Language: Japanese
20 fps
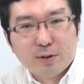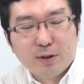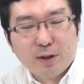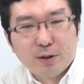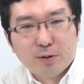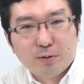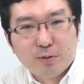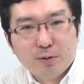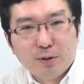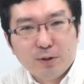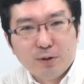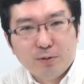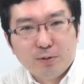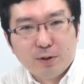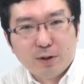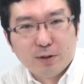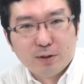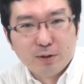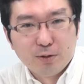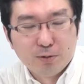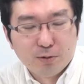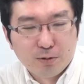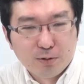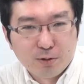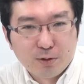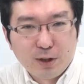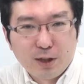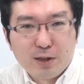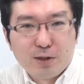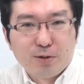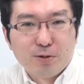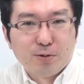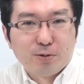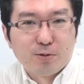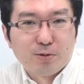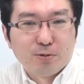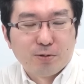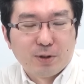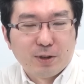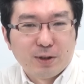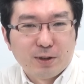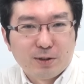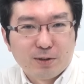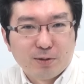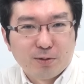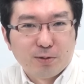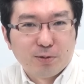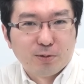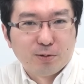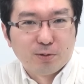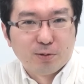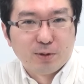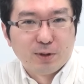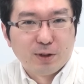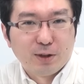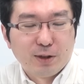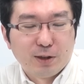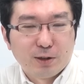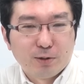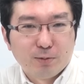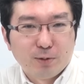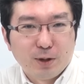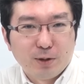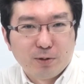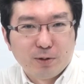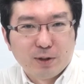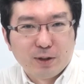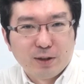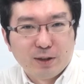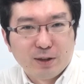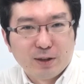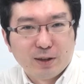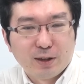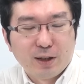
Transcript: あの日本日本の大使を召喚するということで早くもアゴラ